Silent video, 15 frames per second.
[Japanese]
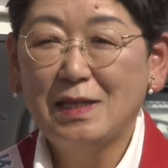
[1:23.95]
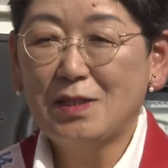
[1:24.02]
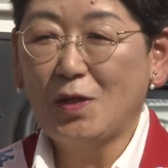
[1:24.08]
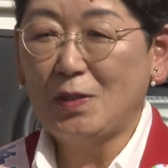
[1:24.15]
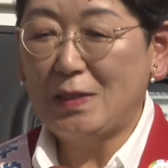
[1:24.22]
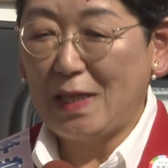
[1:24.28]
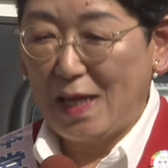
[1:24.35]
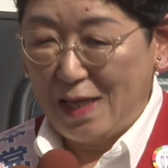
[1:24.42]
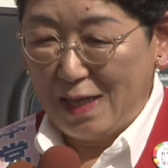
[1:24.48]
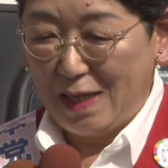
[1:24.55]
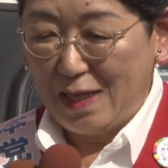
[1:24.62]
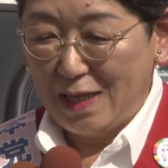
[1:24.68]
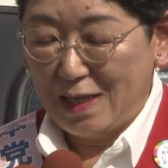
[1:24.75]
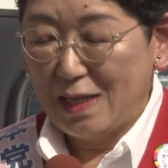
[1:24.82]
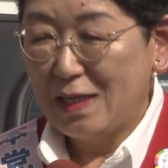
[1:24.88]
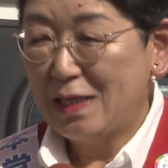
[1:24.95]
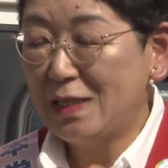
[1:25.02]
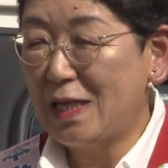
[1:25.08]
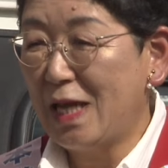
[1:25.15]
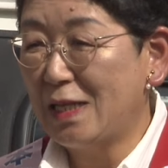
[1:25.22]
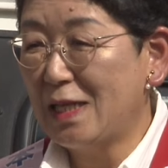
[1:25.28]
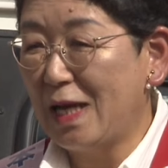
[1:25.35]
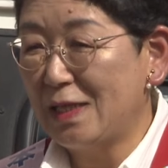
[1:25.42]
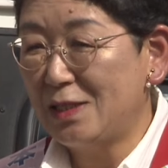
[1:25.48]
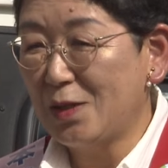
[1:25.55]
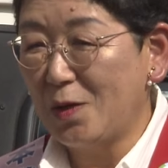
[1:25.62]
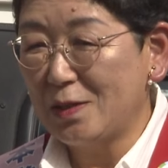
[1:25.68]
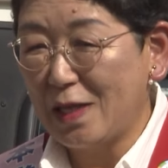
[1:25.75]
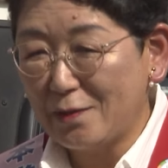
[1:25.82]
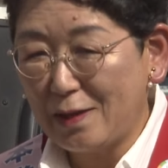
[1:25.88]
そして比例代
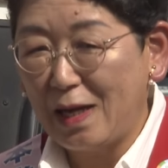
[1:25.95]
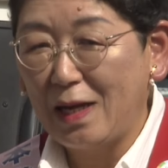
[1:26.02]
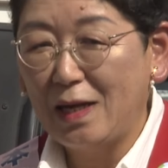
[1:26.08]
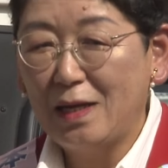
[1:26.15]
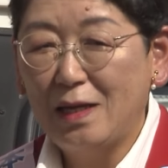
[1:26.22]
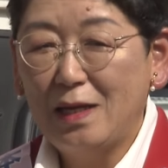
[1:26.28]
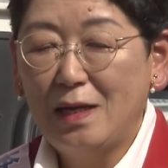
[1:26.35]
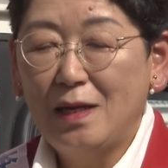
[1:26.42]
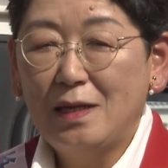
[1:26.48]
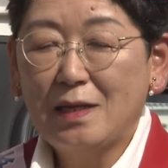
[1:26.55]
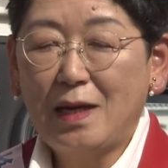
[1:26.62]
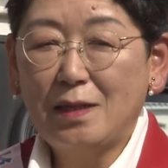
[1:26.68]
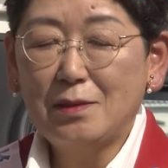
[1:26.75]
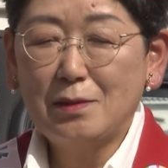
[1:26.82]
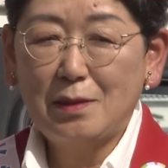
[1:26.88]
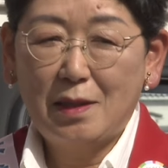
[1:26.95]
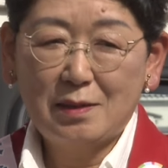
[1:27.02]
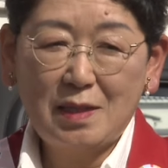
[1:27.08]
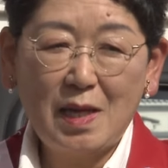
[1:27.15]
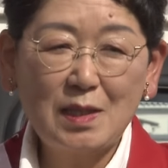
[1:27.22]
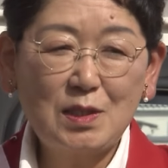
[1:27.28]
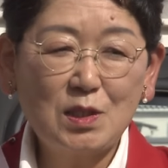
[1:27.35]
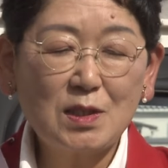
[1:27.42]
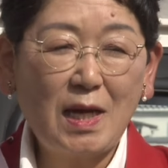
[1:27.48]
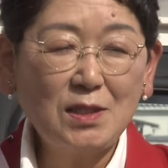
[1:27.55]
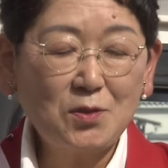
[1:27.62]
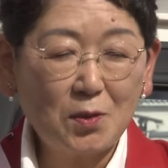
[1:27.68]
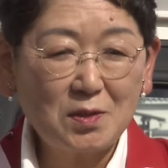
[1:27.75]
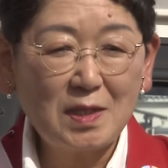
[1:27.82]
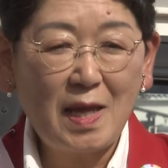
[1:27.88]
表では定数が
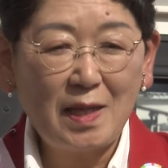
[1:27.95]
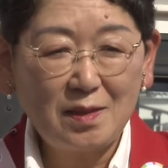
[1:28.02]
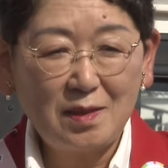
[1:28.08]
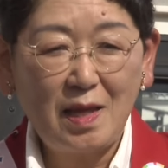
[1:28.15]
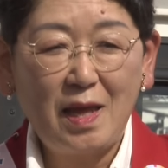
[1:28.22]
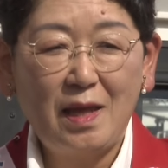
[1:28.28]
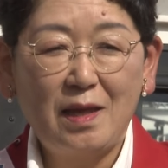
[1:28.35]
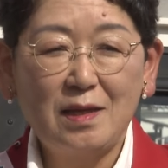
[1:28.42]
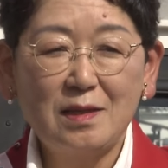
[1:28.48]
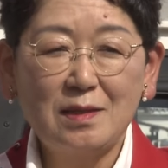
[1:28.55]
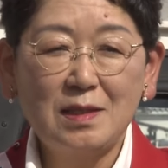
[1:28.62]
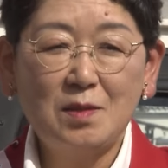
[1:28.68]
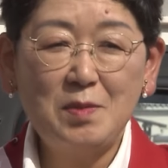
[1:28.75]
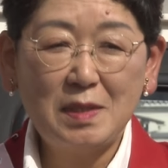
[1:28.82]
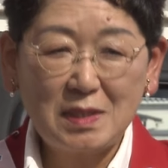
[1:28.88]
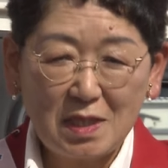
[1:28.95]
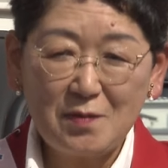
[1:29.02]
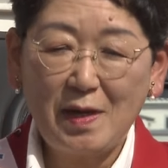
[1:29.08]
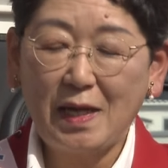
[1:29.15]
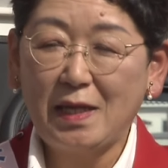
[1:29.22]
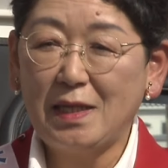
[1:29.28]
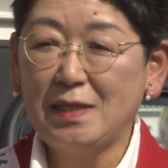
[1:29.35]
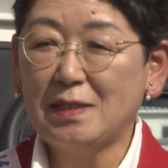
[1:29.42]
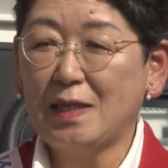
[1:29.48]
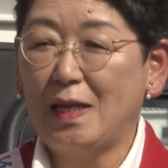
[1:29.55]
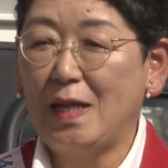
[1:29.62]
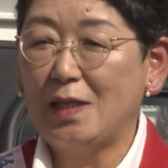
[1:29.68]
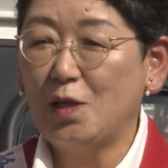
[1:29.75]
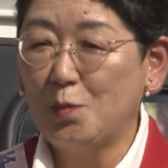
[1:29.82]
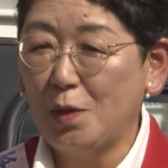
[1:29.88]
一つ減って厳しいわけですけ
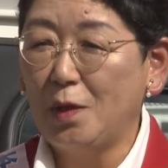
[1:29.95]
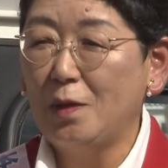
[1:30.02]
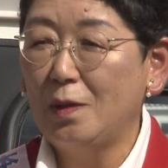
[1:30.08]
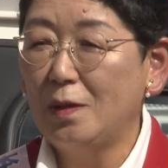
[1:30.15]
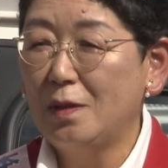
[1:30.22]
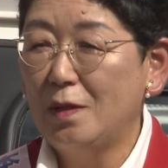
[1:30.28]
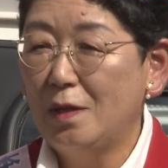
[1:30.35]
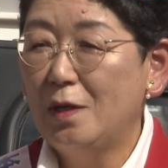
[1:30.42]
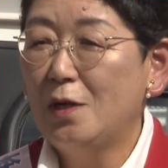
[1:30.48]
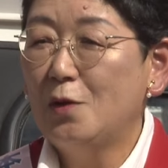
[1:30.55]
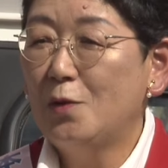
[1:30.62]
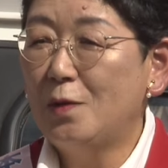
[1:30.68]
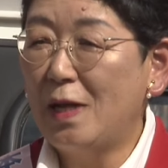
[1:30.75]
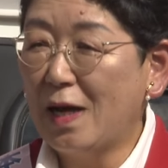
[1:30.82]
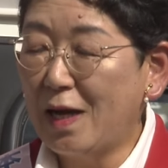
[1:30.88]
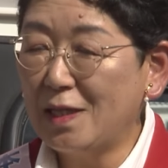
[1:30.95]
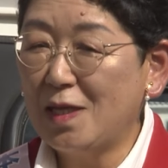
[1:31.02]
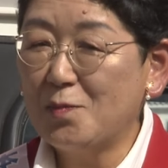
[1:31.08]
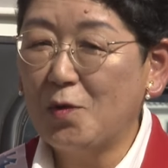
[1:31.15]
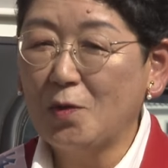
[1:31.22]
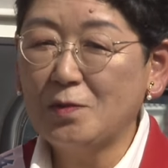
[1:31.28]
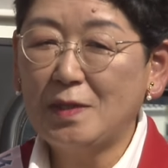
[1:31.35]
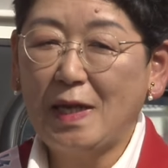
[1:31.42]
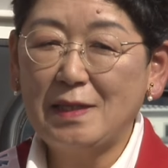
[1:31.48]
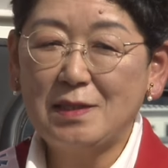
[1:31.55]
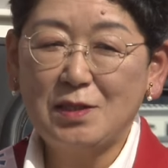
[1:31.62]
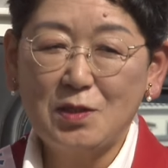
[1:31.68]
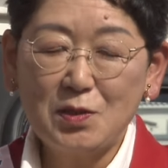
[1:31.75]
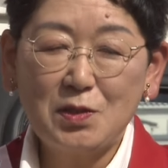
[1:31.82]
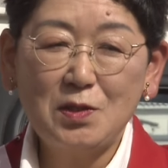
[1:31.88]
れども、裏金問題
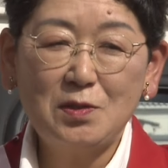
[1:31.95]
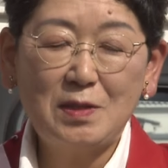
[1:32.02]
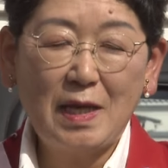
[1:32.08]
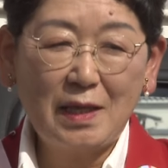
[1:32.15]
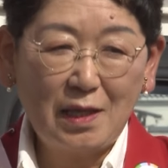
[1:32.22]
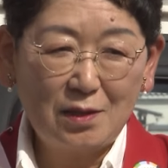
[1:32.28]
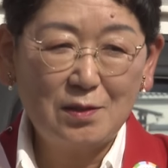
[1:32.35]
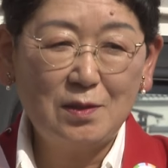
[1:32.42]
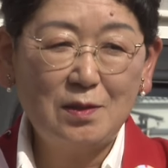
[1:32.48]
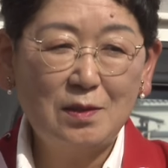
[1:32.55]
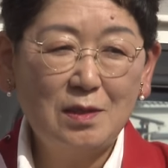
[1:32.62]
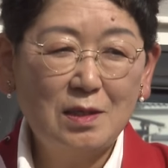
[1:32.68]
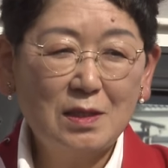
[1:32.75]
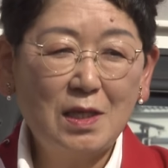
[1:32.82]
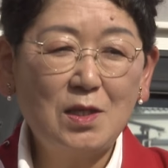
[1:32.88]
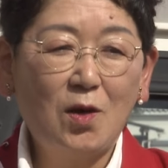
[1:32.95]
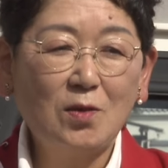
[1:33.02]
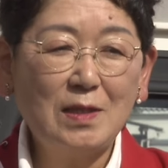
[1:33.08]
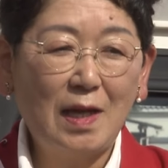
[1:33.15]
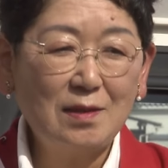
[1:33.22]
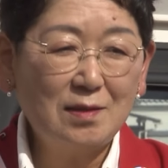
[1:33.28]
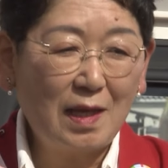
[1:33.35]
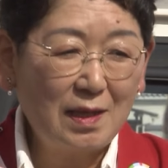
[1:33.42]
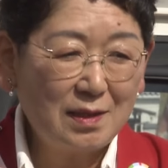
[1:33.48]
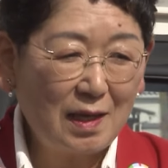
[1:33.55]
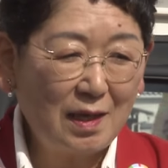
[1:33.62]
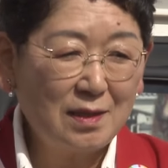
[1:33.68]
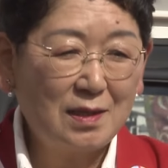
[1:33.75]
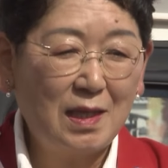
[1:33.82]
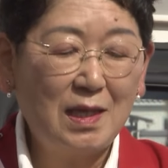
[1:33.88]
追及できる、企業団体
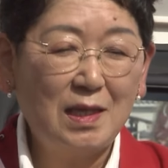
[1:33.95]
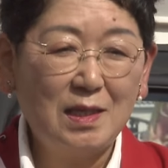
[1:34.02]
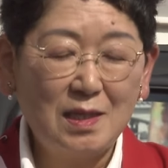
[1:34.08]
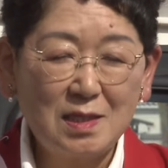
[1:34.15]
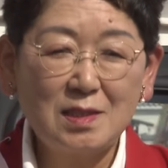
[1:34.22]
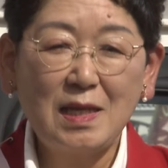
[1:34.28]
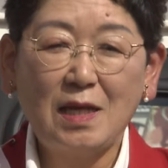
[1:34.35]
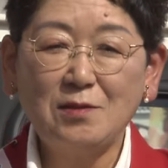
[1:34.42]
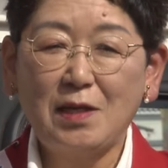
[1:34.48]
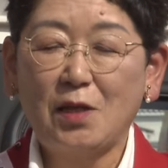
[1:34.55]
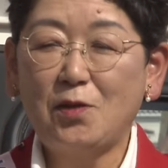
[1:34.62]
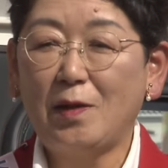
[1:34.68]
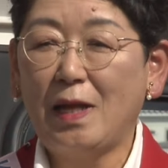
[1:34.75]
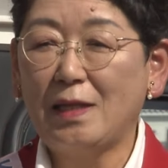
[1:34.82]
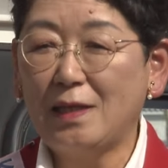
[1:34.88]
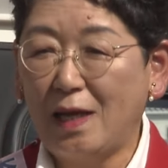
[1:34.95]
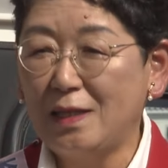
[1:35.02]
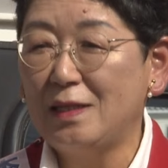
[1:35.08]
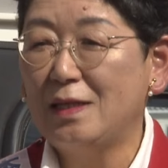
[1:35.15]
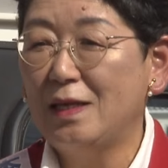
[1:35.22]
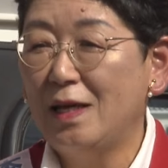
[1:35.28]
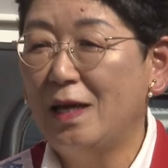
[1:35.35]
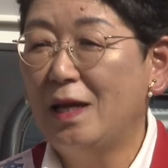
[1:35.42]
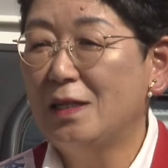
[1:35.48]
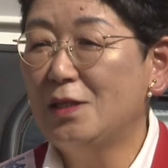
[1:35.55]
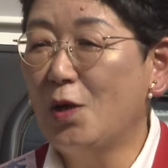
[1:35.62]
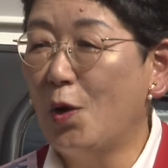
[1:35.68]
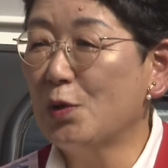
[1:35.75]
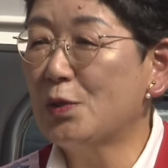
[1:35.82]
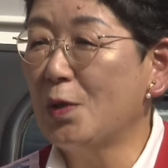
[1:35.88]
献金一切受け取らない
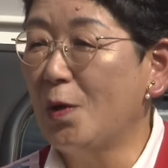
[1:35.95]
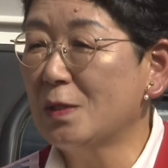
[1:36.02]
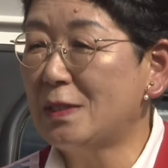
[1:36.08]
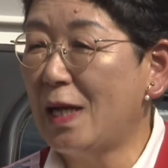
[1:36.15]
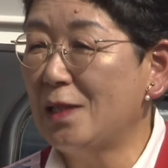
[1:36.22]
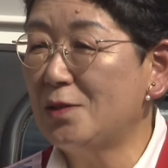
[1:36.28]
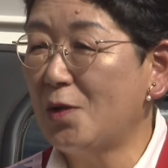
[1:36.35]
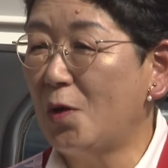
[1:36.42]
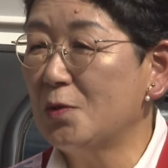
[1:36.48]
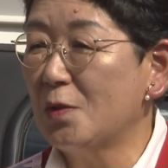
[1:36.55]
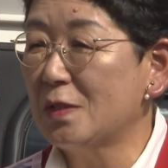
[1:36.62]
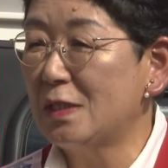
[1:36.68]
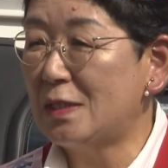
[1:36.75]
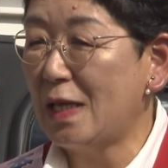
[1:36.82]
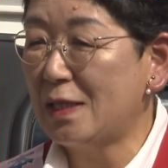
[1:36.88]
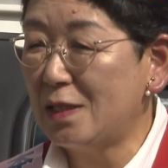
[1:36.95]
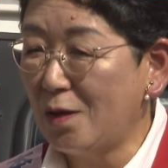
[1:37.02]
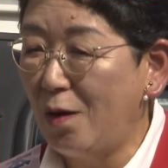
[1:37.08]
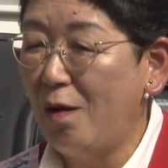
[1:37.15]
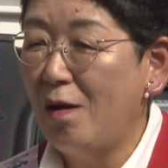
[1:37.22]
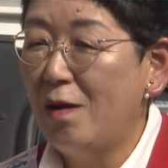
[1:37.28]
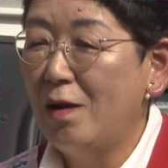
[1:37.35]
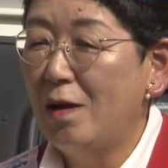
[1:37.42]
日本共産党の議席を